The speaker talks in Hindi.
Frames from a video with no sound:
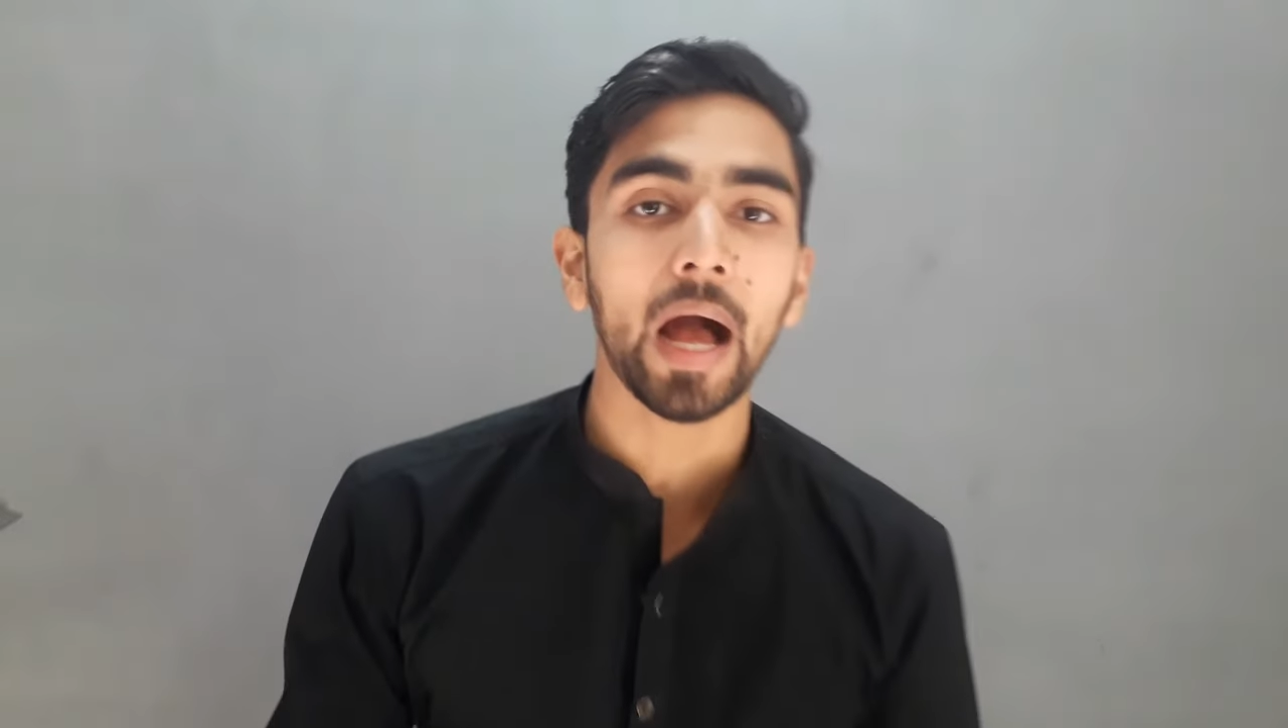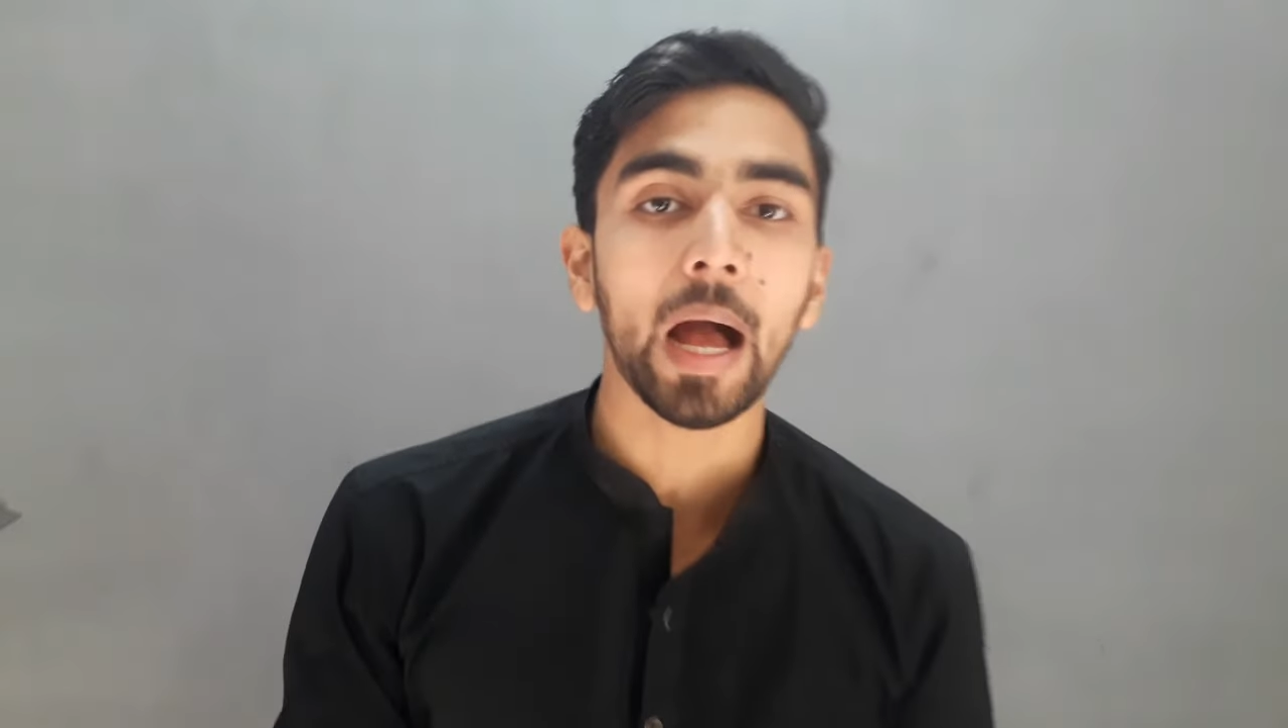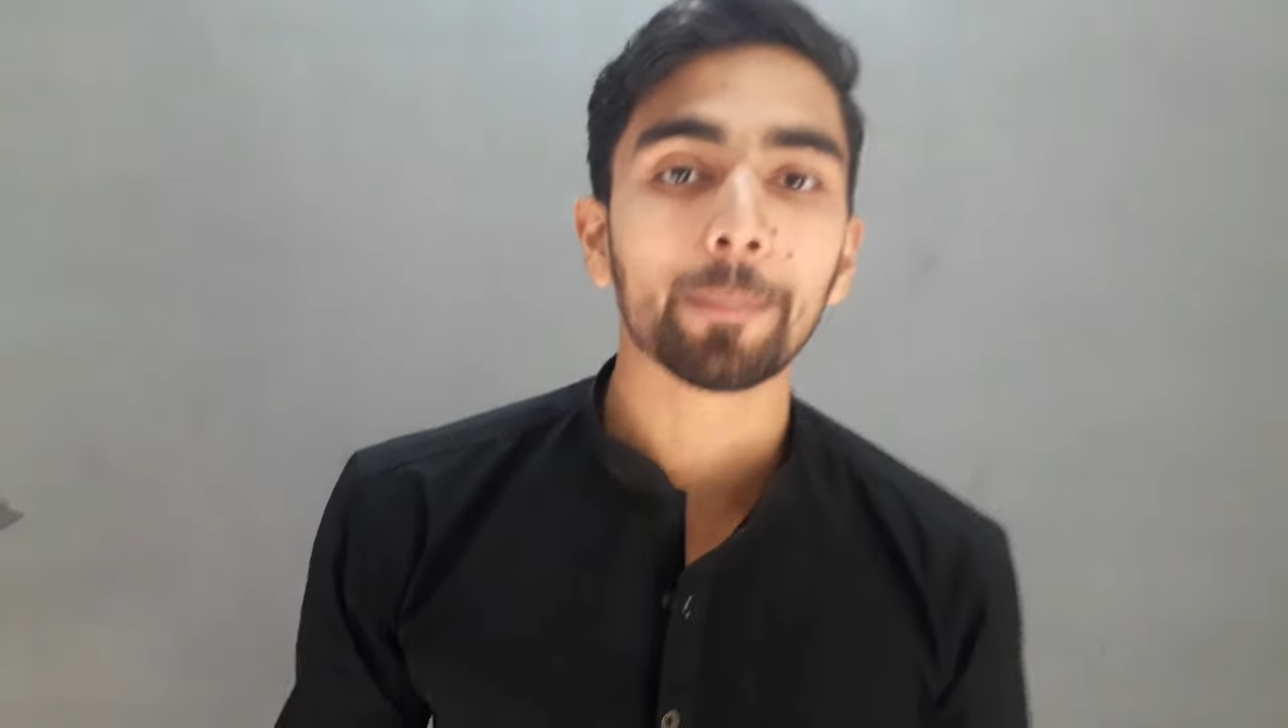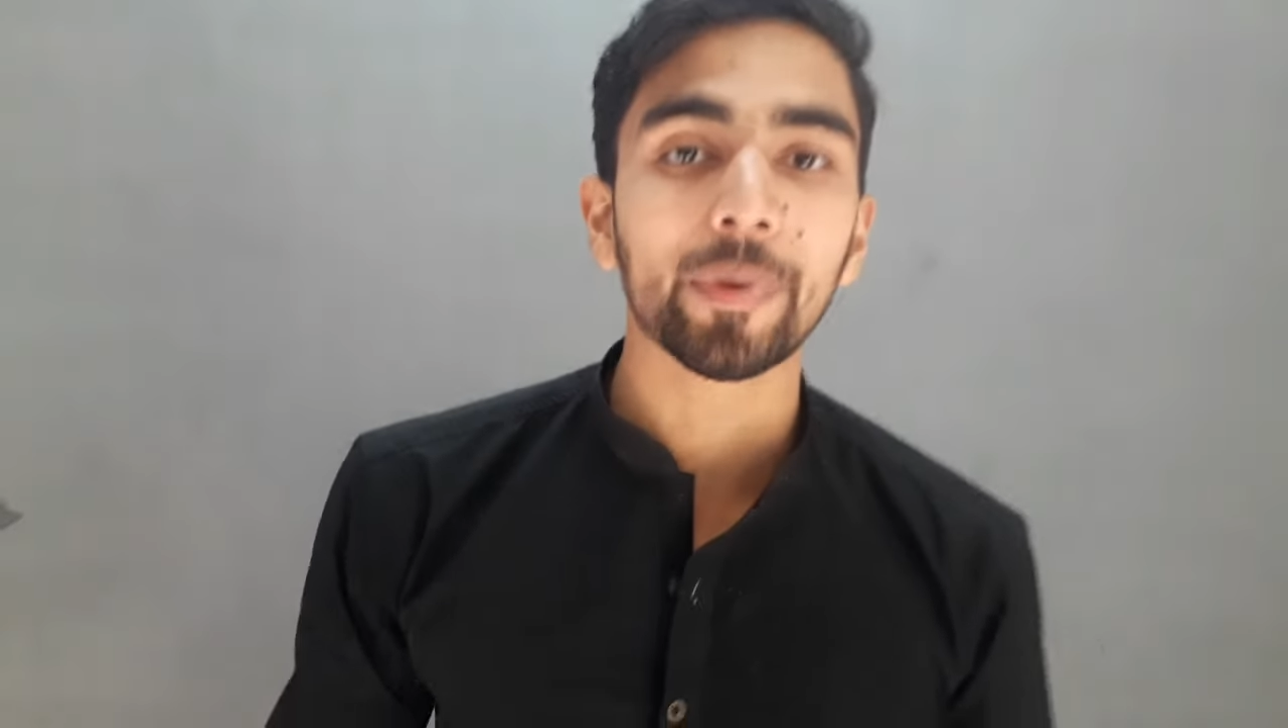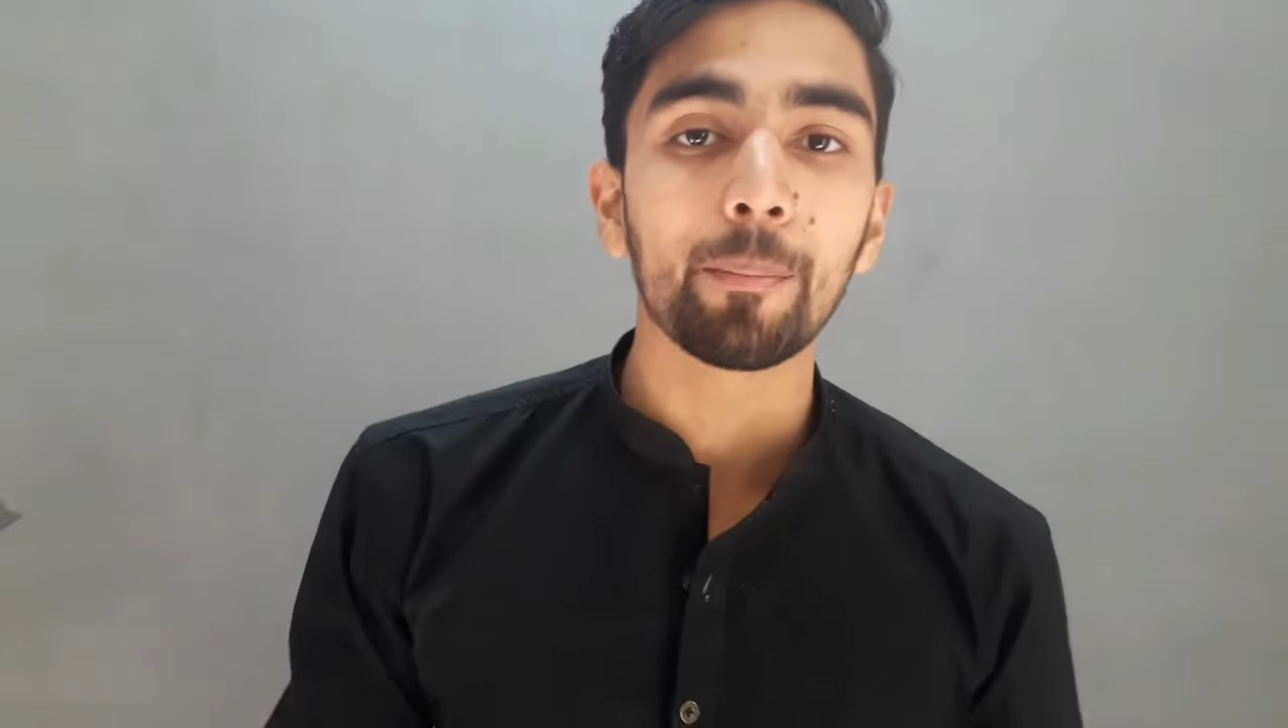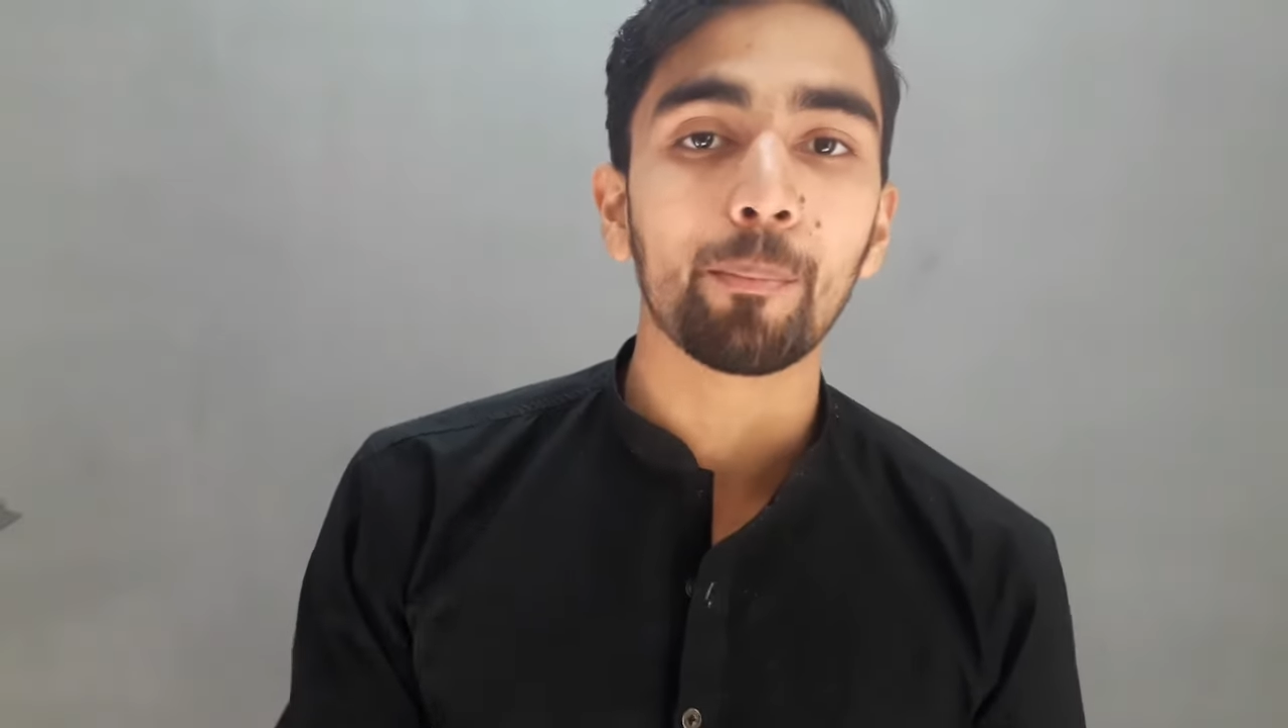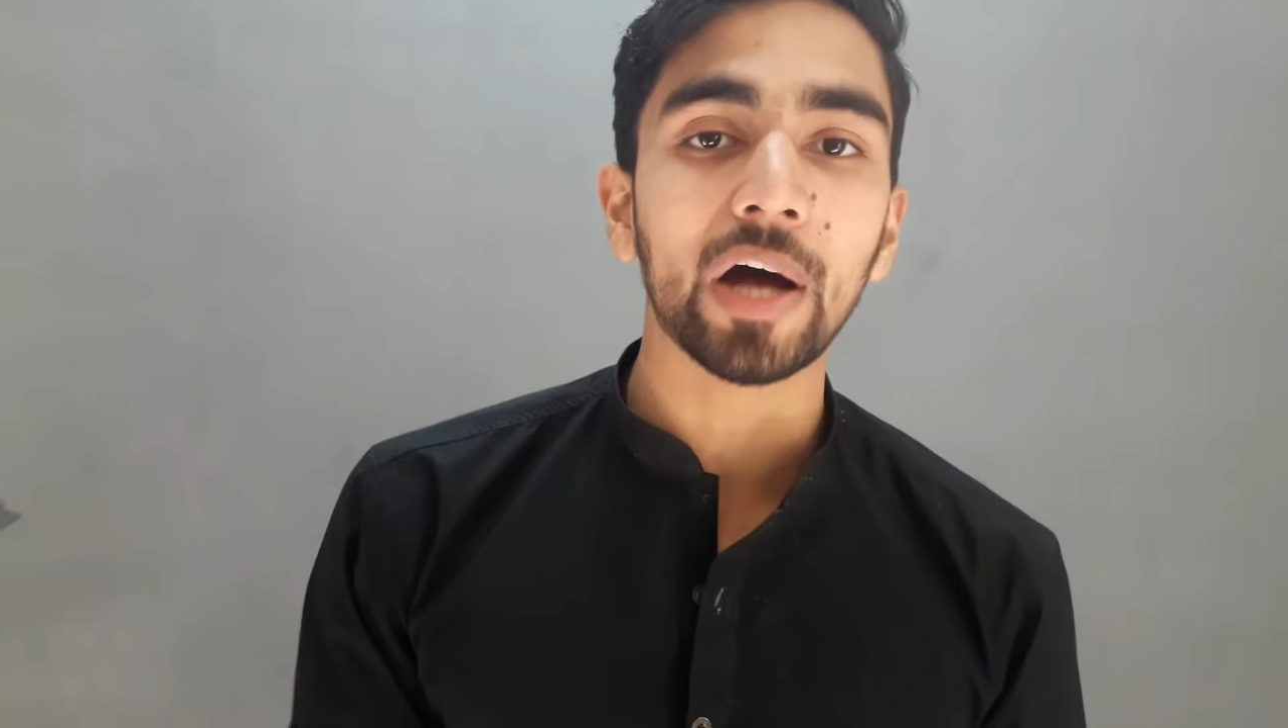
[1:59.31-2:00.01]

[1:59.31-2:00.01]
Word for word: आपके